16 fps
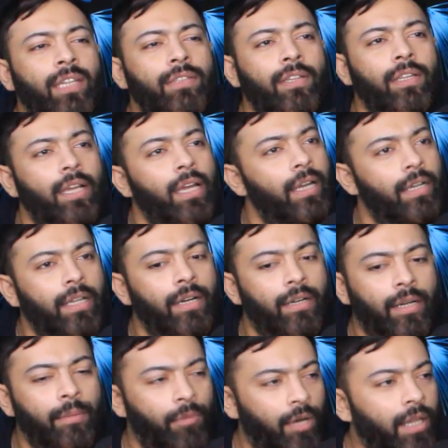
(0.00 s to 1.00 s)
मैंने जिंदा एट
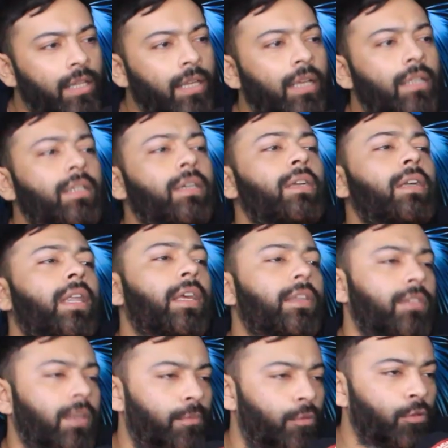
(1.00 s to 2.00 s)
दैट टाइम ट्राई किया था
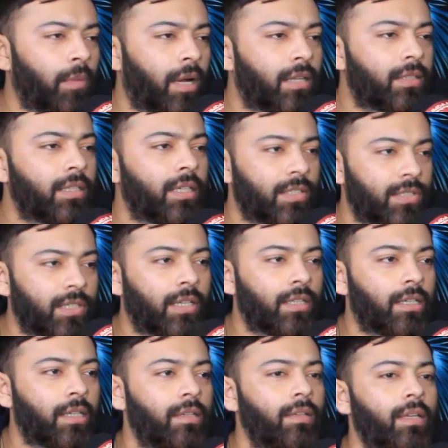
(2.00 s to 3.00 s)
ये सब टू मार्क था अच्छा
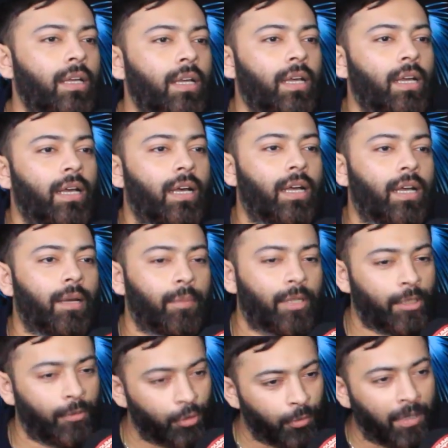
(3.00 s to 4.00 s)
था
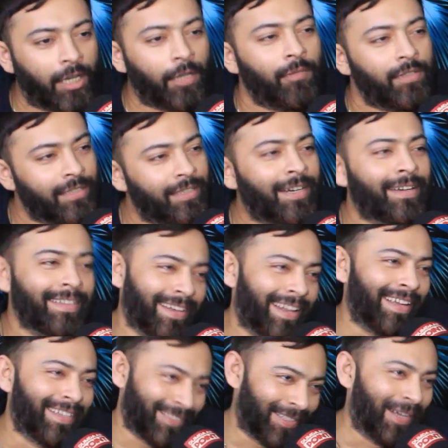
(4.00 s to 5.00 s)
मतलब दोबारा विज़िट करने
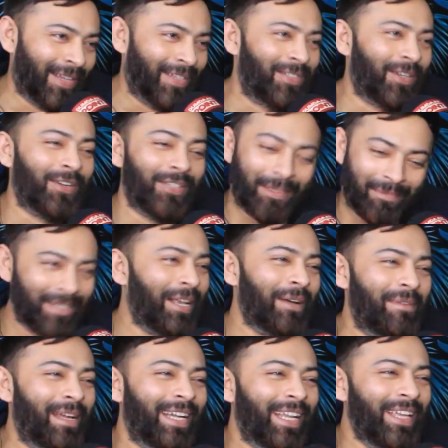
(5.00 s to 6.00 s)
लायक था इन जब भी
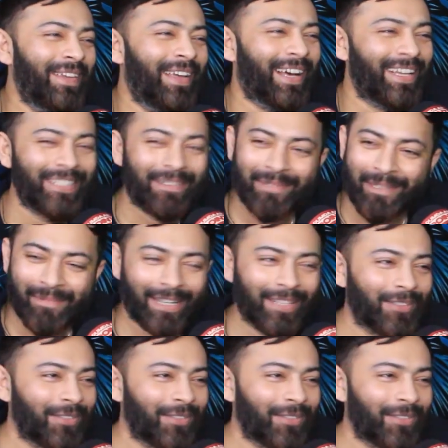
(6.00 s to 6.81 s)
यहाँ बैठे आज जब ये मेरे